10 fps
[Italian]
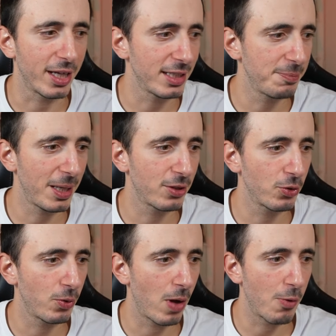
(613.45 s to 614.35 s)

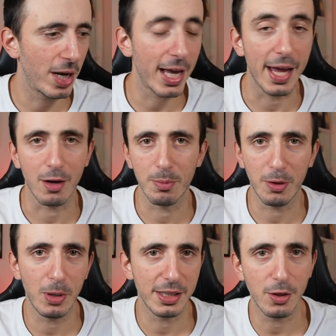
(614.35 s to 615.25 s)
rispetto a una gara come
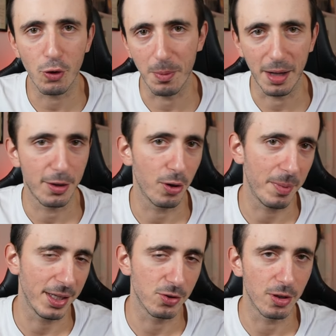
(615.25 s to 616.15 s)
quella di Roma, che
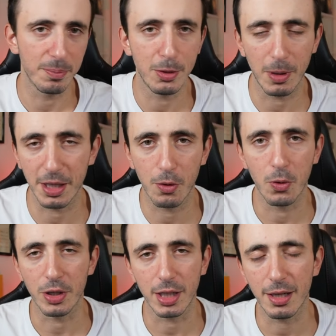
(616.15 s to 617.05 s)
ormai sono abituato a
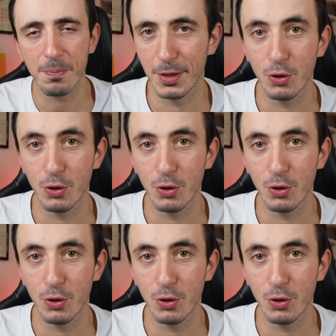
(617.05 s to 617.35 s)
correre,